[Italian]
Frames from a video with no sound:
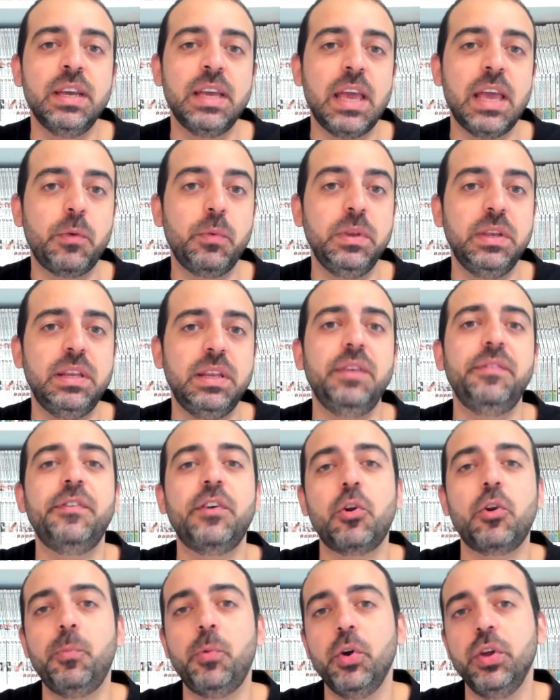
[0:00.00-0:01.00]
e quindi ne
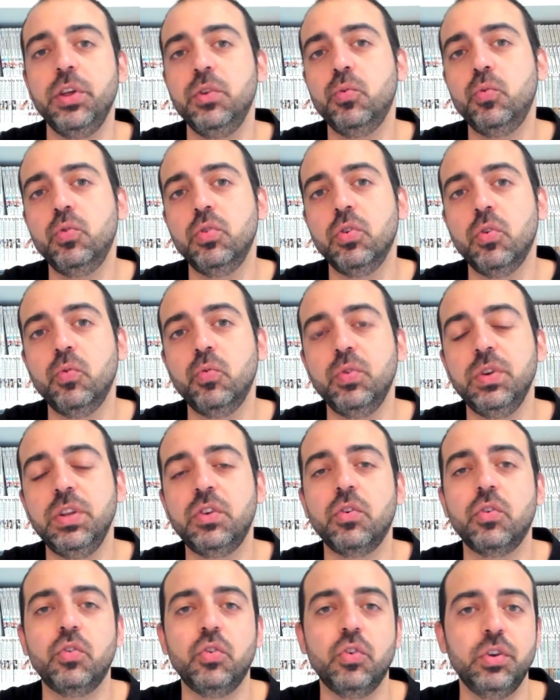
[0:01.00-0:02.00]
farò poi uno
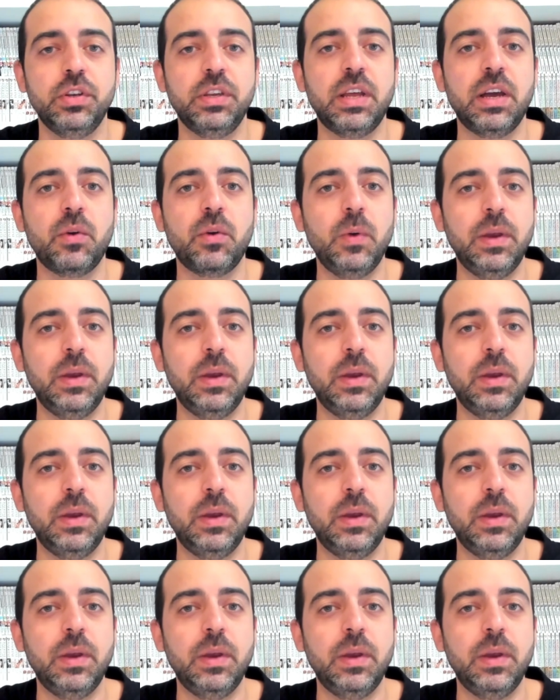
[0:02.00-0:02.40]
unico con